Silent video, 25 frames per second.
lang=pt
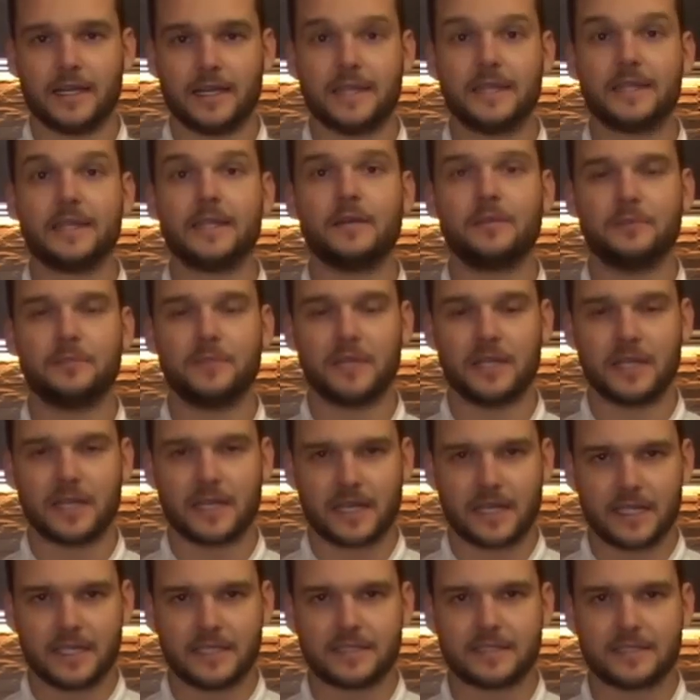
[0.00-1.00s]
é,
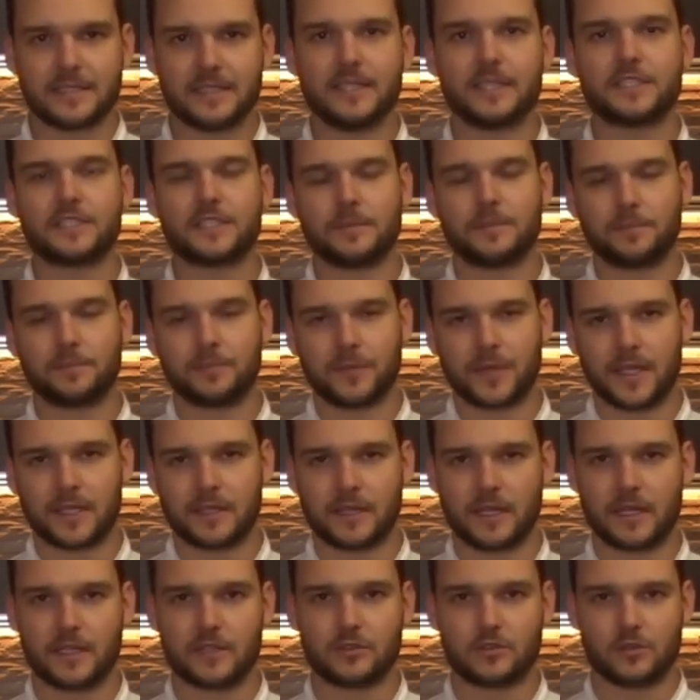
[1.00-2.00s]
determina que ele seja
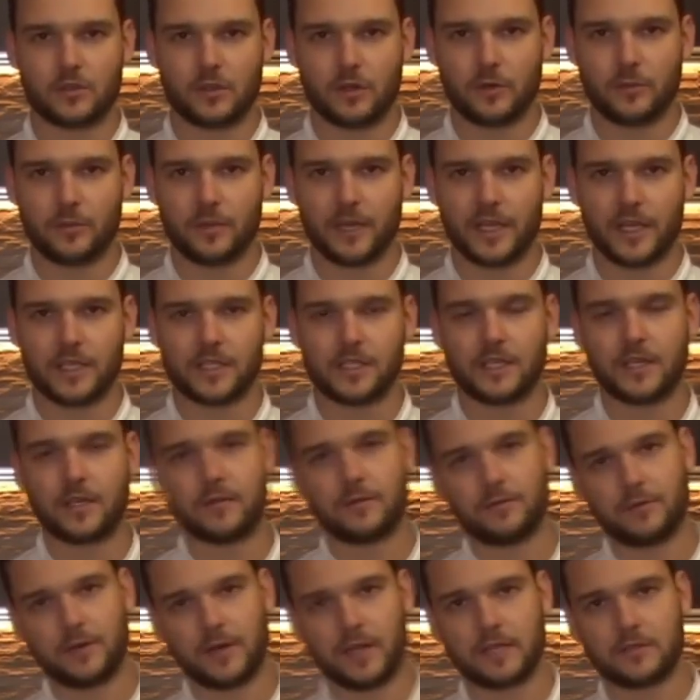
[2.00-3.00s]

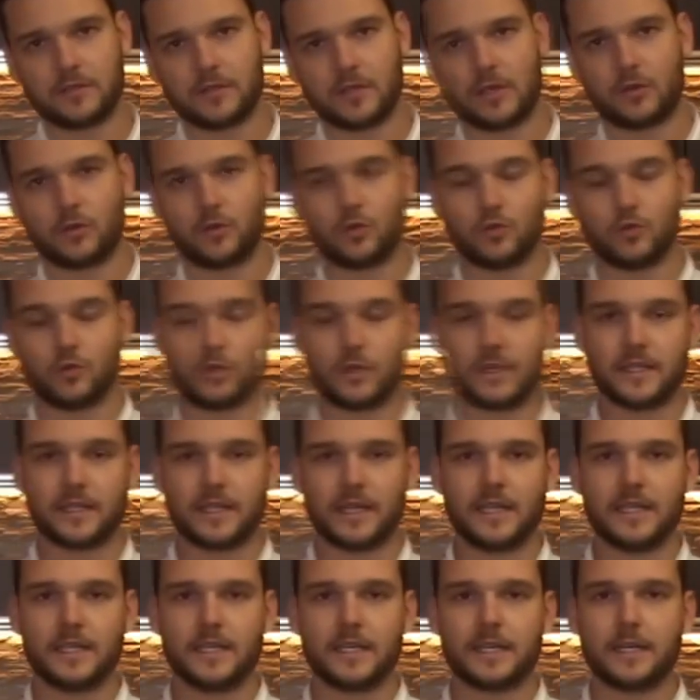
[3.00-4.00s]
tradicionalmente falando na cultura
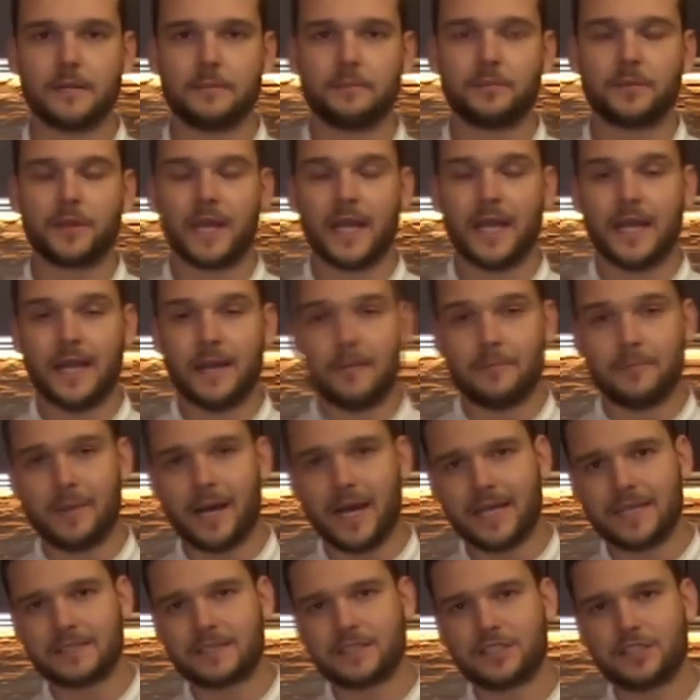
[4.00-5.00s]
italiana.
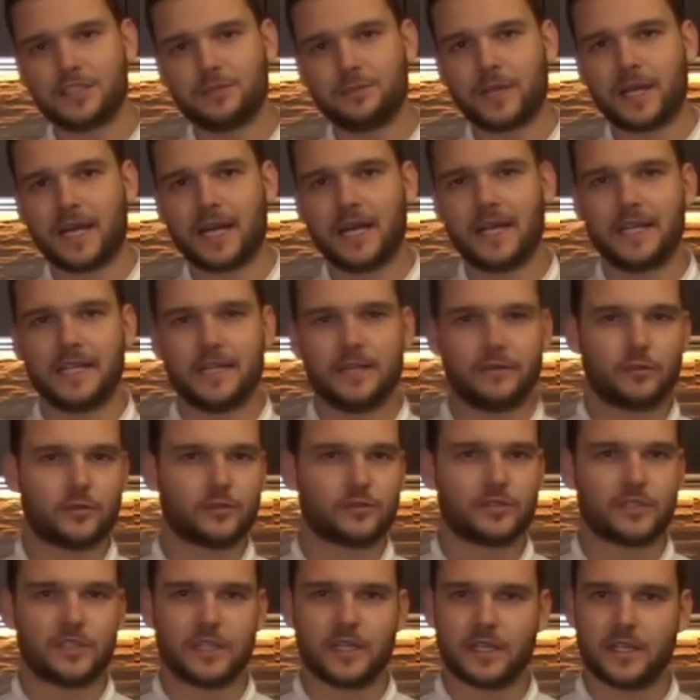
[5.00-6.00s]
Mas se a gente pegar
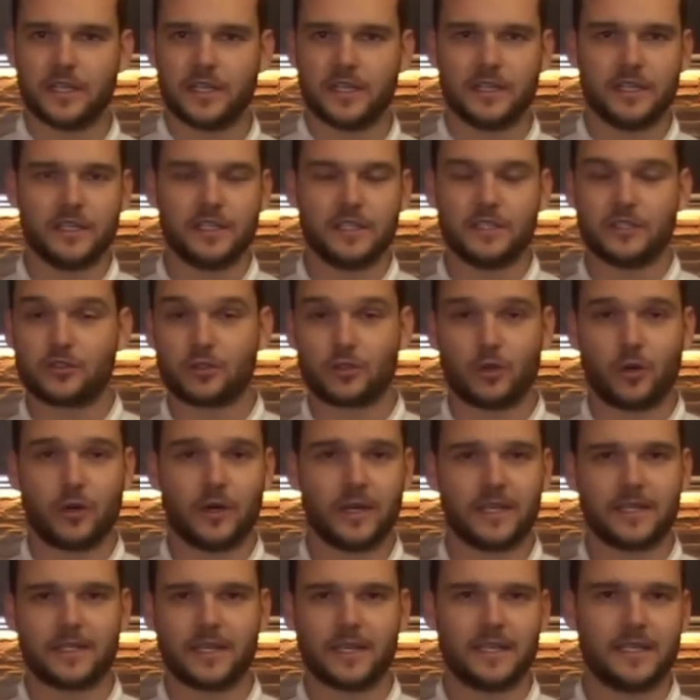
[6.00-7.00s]
livros e, e
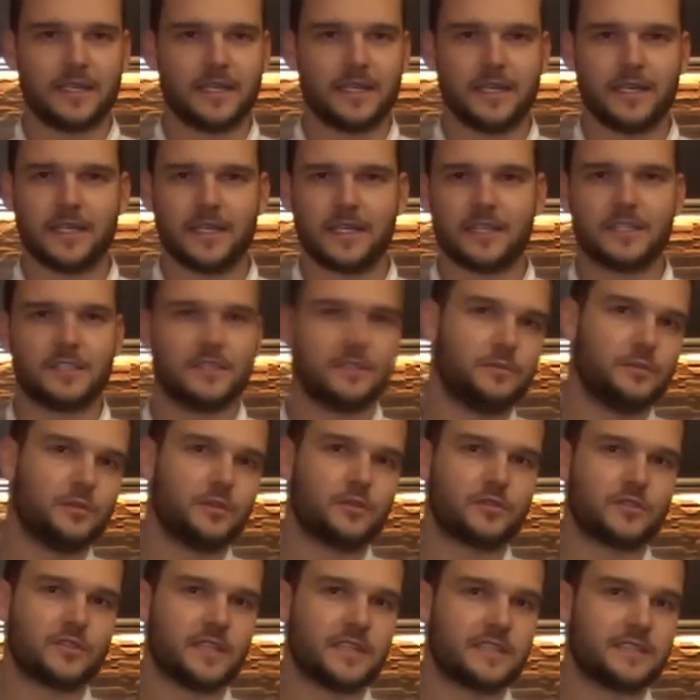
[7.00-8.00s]
história italiana de
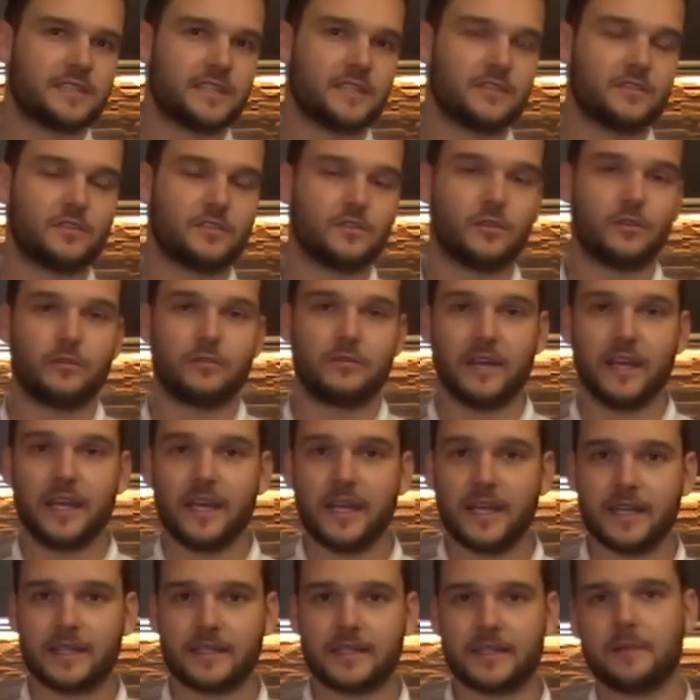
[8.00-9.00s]

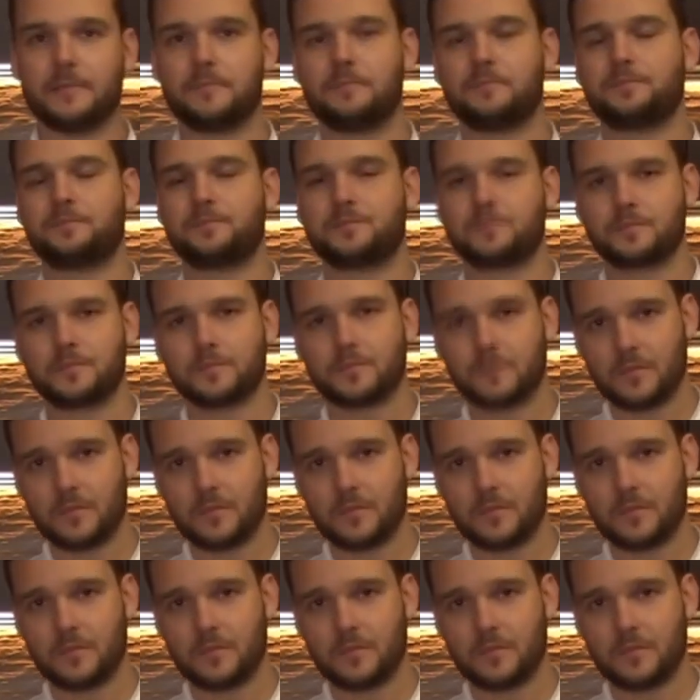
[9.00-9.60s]
1790,